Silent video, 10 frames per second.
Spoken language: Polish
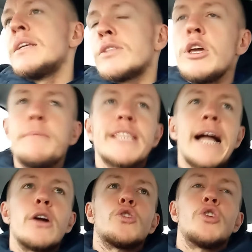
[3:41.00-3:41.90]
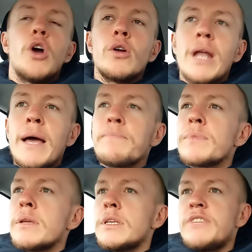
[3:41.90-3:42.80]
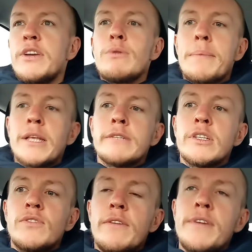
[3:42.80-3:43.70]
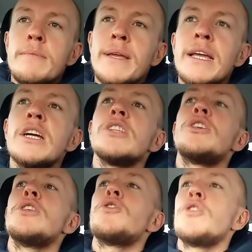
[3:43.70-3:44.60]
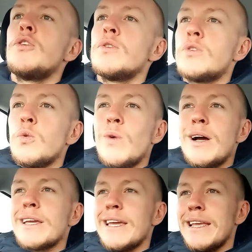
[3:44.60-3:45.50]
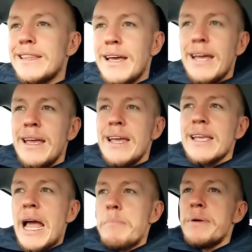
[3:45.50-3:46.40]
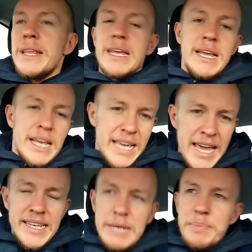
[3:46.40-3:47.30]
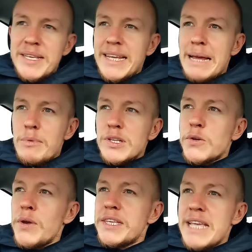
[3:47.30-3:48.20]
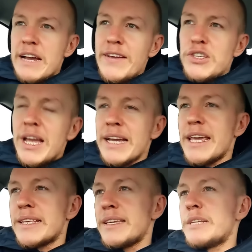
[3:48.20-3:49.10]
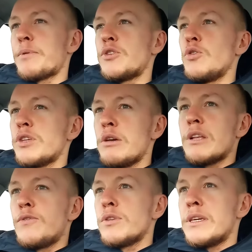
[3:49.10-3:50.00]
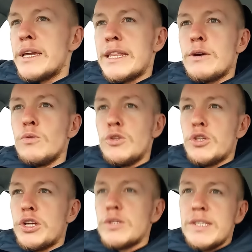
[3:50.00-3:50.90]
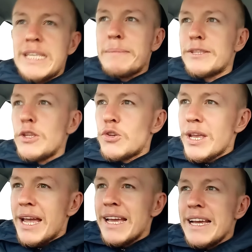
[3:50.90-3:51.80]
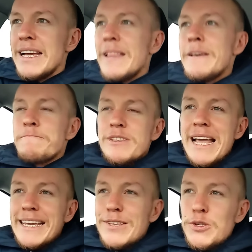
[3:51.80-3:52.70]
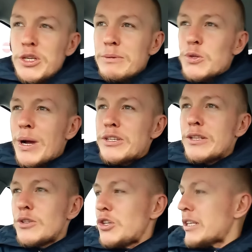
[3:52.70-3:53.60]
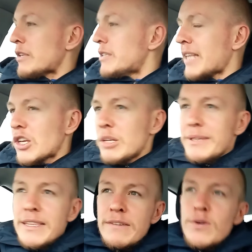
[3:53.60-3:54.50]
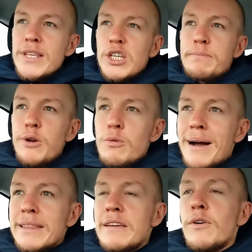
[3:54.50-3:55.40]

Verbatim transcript: No i pytanko, czy ona zwykła pracować w tej firmie? Did she used to work in the company? Easy peasy lemon squeezy. Jak wiecie, angielski jest prościutki, łatwiutki, kiedy uczycie się go systematycznie. I tak jest z życiem. Słuchajcie, no dzisiaj strasznie mnie denerwuje jakiś Blue Monday.